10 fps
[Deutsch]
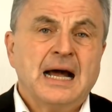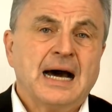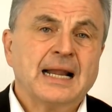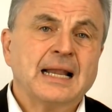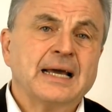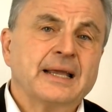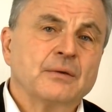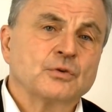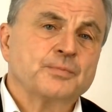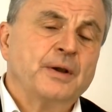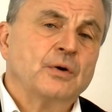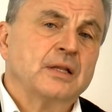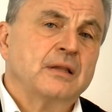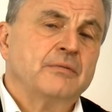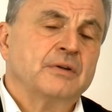Anleihen und
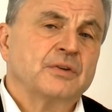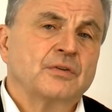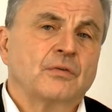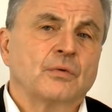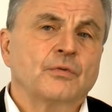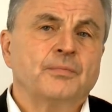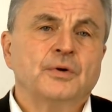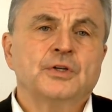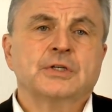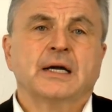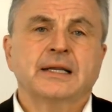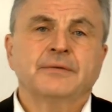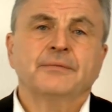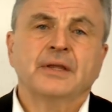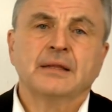spekulative
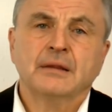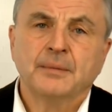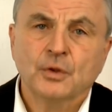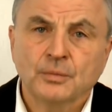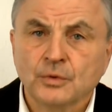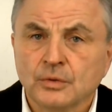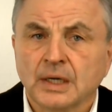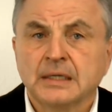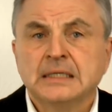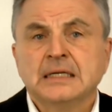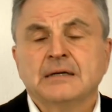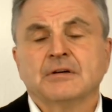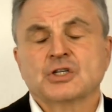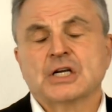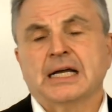Investitionsmöglichkeiten werden demgegenüber
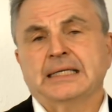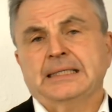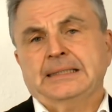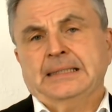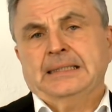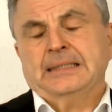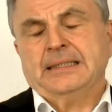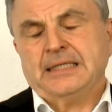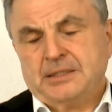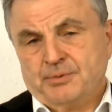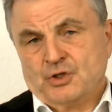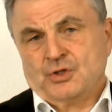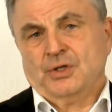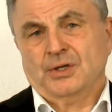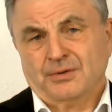wahrscheinlich nicht
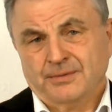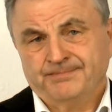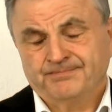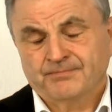besteuert.